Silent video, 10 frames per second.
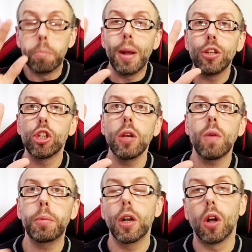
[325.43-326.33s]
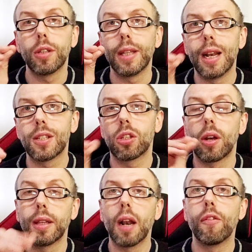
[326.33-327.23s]
ben 5 piloti nella
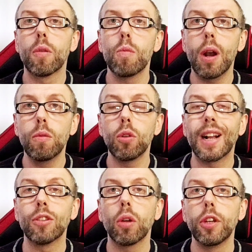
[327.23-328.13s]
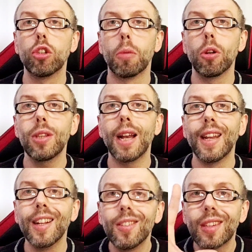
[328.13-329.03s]
storia della Formula 1 che hanno vinto
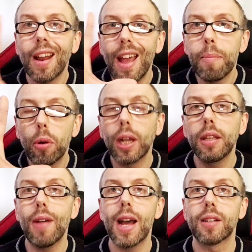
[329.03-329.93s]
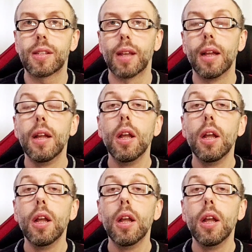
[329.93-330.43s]
mondiali in tre epoche diverse.